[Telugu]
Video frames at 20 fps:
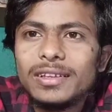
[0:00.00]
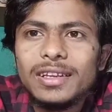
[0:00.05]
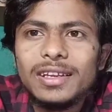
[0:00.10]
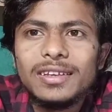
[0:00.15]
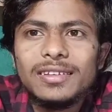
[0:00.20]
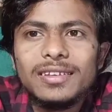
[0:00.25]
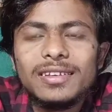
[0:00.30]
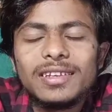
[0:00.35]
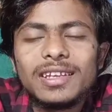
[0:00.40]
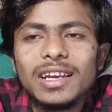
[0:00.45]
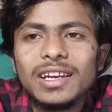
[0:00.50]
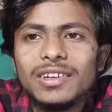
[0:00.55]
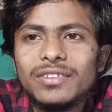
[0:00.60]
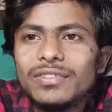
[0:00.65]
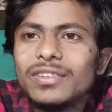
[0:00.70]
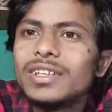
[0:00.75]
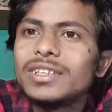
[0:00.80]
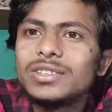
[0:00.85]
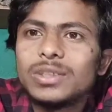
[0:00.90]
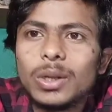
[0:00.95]
త్రీ సి
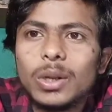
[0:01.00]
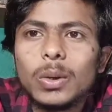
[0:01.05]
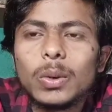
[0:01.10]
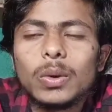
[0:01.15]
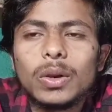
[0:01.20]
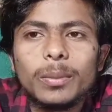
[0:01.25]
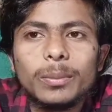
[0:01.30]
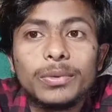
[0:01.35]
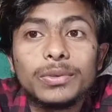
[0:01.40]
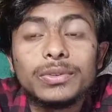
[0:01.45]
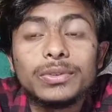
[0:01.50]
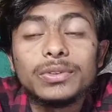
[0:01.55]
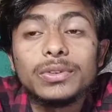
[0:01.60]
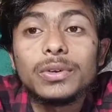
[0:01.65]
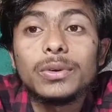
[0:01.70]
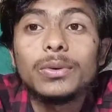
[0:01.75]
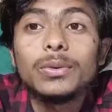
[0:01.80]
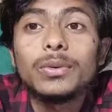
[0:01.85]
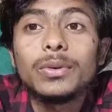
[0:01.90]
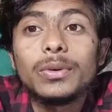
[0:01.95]
సర్టిఫికేషన్లో కూడా పొంది
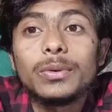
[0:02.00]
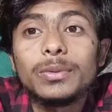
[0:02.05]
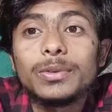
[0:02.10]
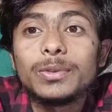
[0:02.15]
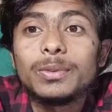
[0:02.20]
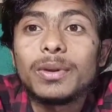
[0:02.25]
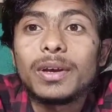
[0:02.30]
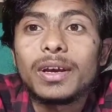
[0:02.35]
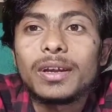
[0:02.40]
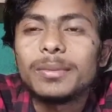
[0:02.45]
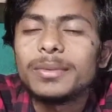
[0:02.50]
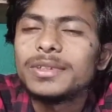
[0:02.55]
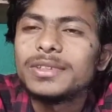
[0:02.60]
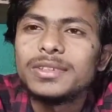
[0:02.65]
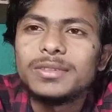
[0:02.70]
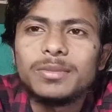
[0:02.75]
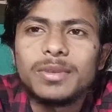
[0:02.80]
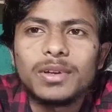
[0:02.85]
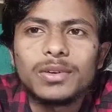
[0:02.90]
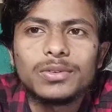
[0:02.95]
సో యూనోర్మల్స్ ప్రకారం
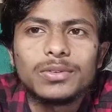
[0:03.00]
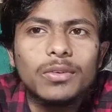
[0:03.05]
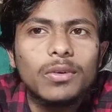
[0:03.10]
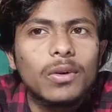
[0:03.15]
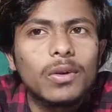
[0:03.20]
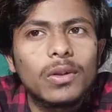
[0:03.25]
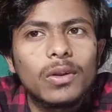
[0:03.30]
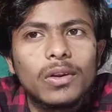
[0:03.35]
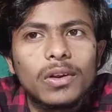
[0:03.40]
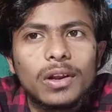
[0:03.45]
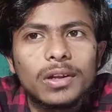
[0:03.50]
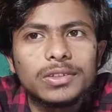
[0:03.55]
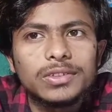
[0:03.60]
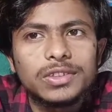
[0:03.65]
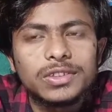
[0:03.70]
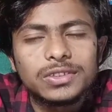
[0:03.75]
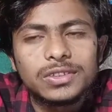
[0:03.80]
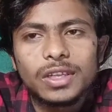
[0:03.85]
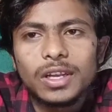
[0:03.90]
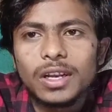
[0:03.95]
అయితే మనకు త్వరలోనే
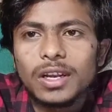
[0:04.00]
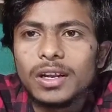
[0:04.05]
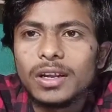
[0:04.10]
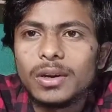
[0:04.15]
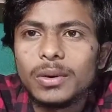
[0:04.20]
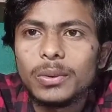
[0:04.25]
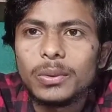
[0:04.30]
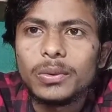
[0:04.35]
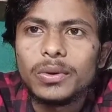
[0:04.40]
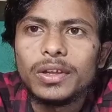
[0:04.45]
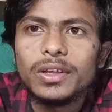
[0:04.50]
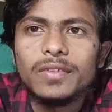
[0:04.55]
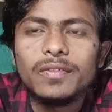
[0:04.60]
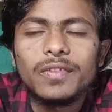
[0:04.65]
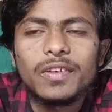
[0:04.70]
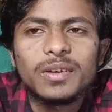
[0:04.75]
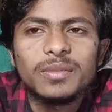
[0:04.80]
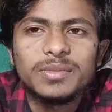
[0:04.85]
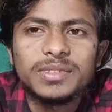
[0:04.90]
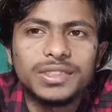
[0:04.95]
లాంచ్ చేస్తారన్నట్టు కూడా
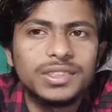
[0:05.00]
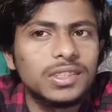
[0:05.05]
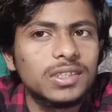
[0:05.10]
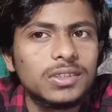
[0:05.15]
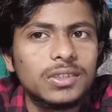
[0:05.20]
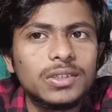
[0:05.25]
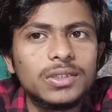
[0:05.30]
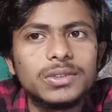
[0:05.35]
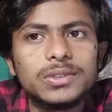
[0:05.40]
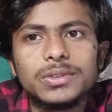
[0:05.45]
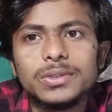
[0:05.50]
ఇన్ఫర్మేషన్ అయితే